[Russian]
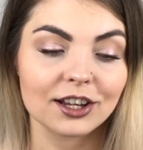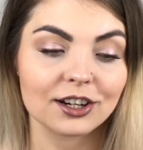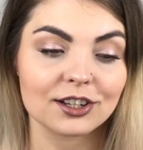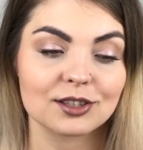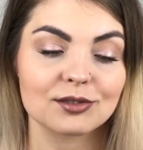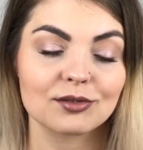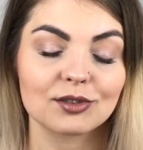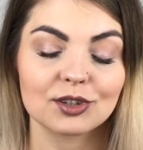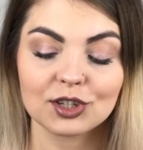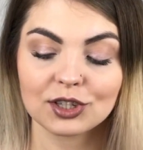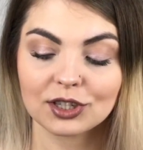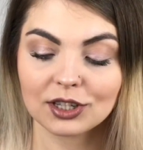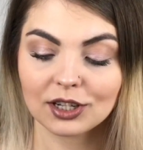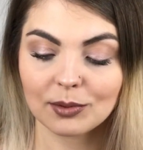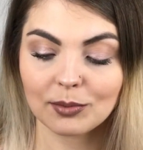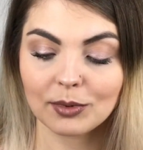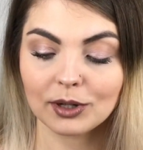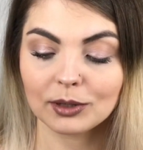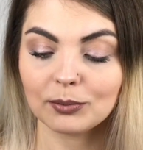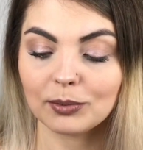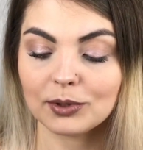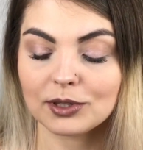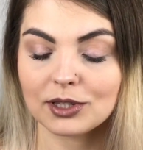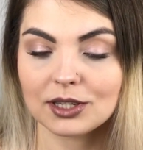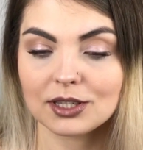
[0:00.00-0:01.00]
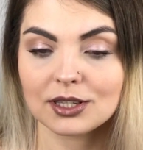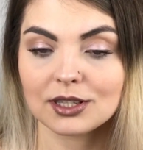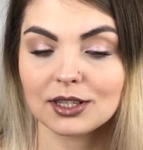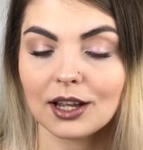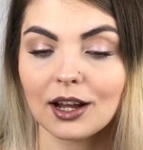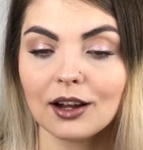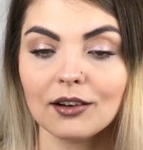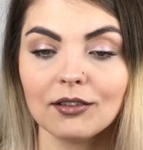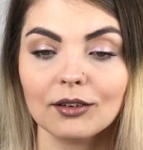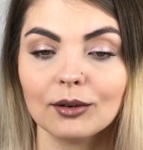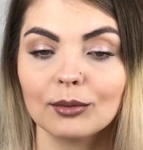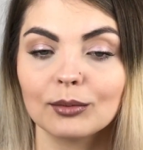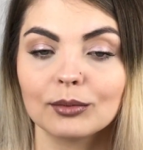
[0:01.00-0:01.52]
разложить аромат по
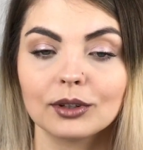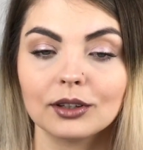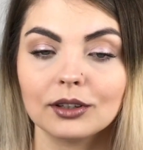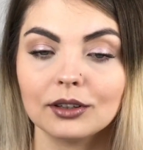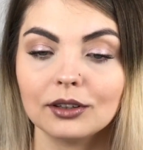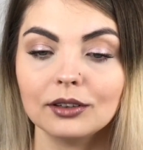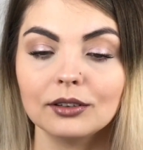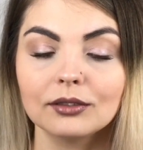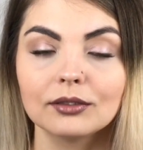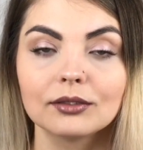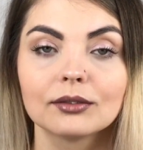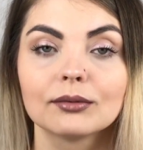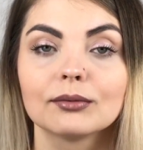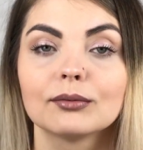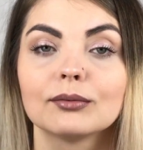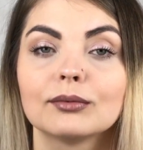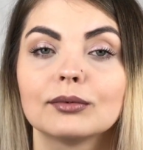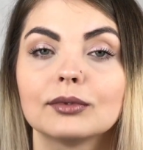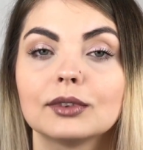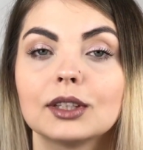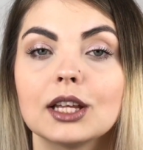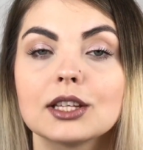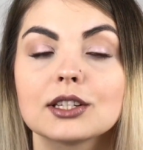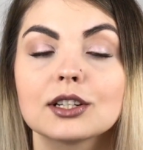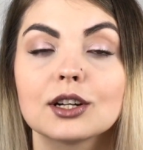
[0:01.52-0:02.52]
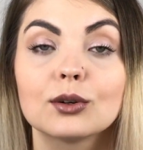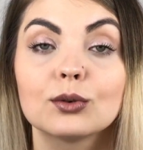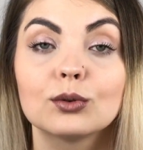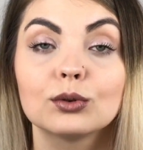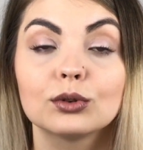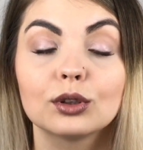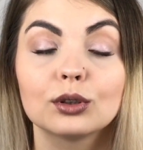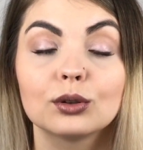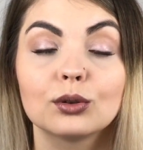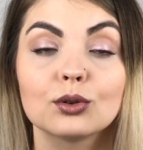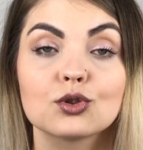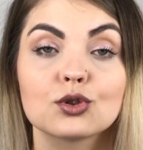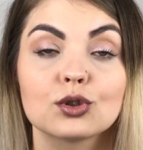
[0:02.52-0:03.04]
составам и дать
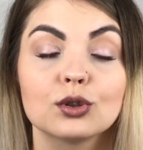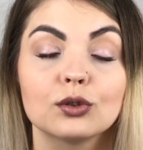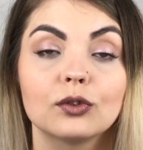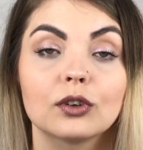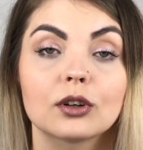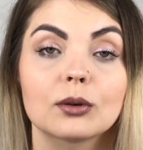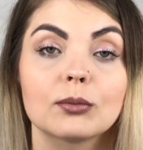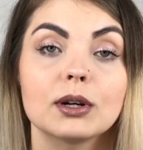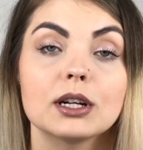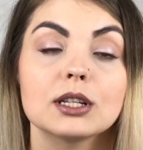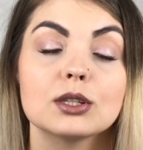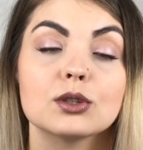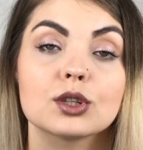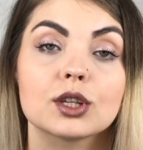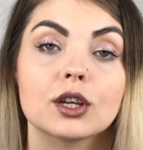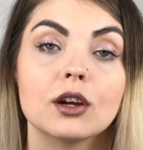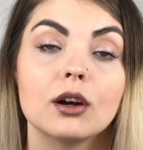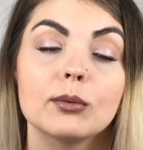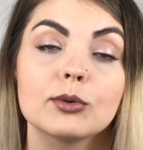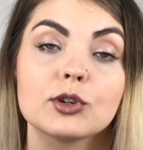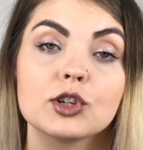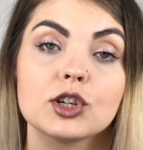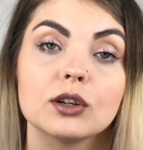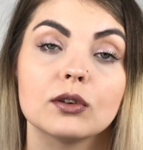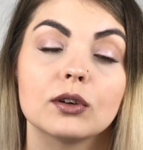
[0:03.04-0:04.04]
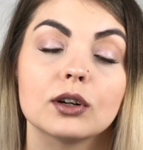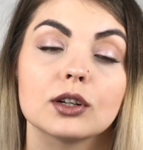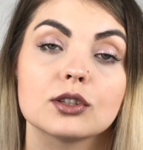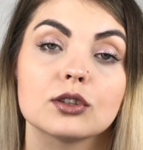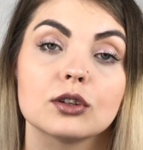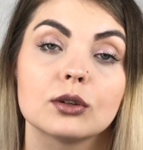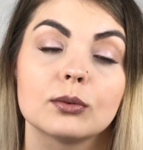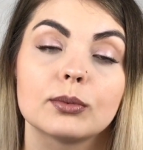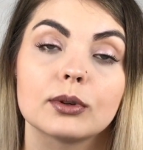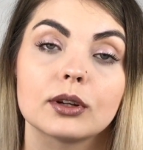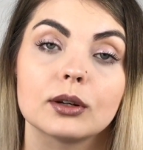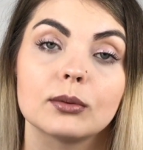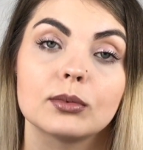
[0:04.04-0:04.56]
какую-то точную информацию. Я вообще
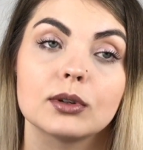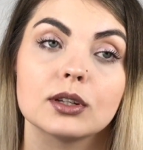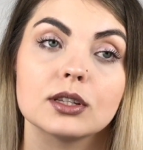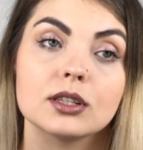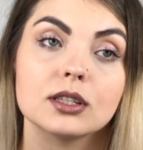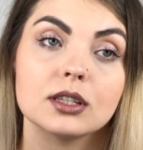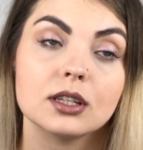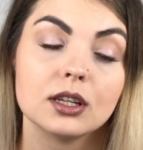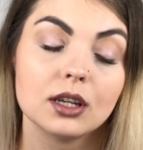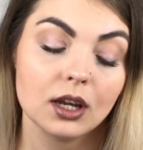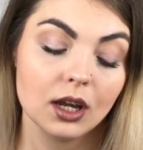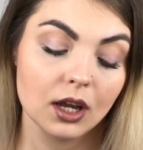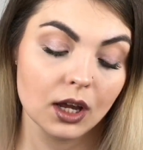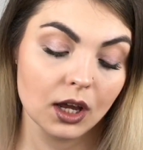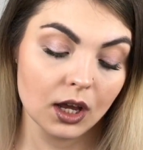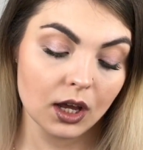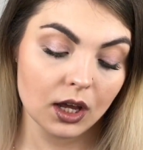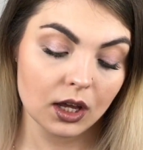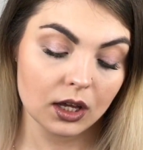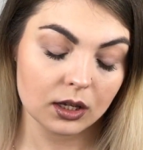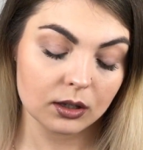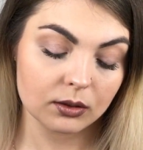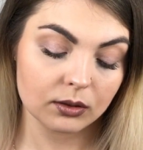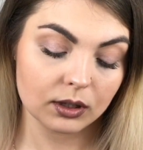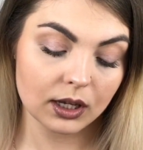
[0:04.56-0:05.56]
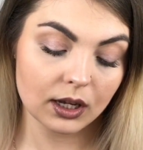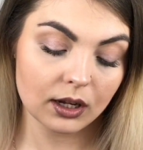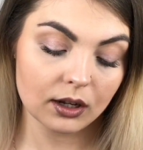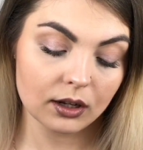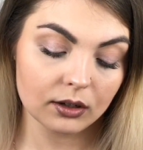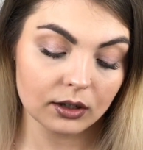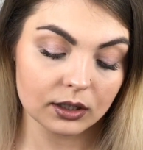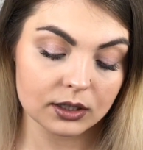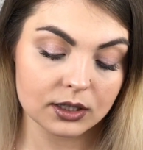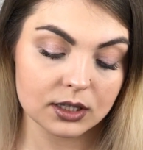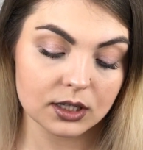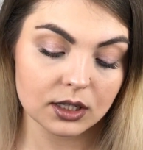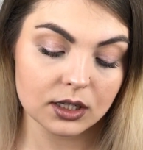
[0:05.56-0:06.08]
хотела приобрести, и
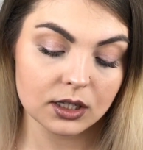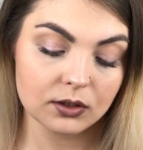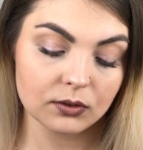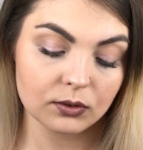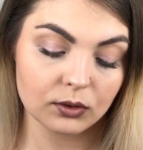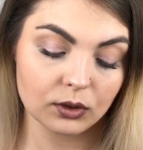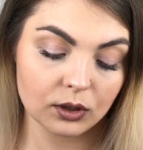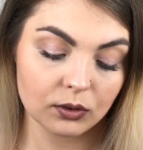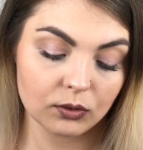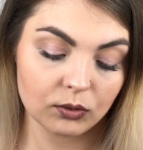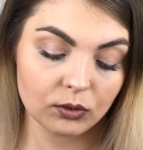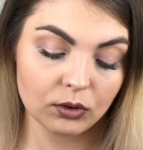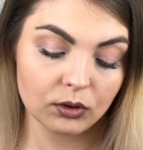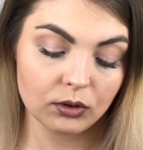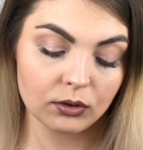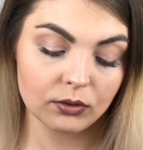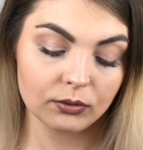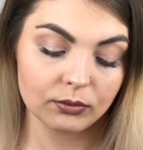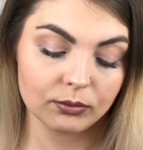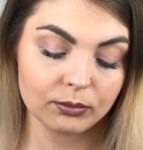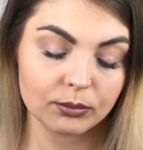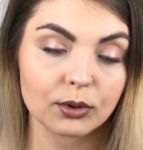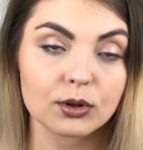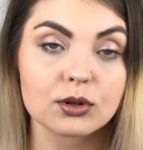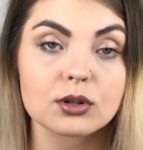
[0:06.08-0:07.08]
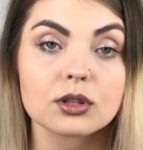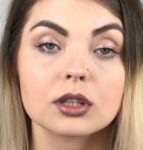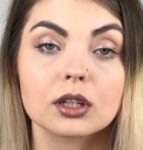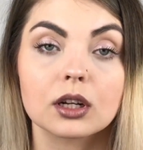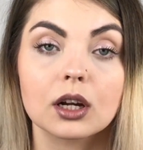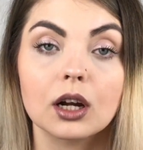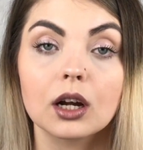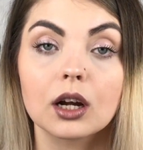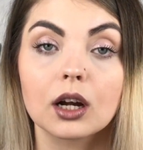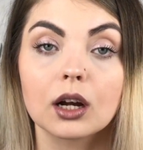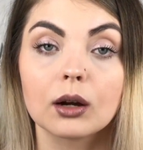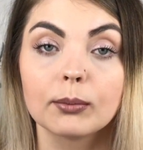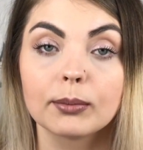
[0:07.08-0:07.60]
я оцениваю его просто
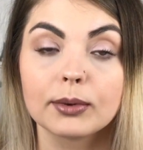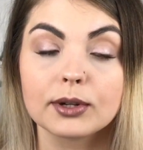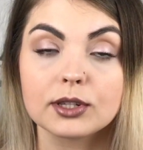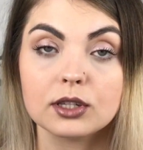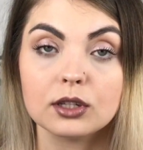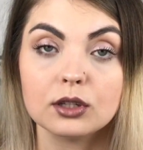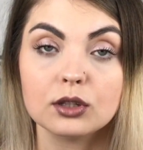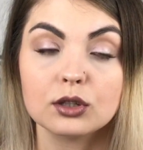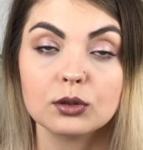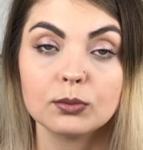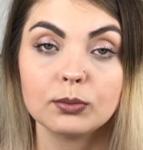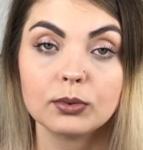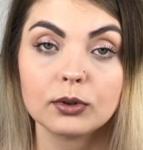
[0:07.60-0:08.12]
как композицию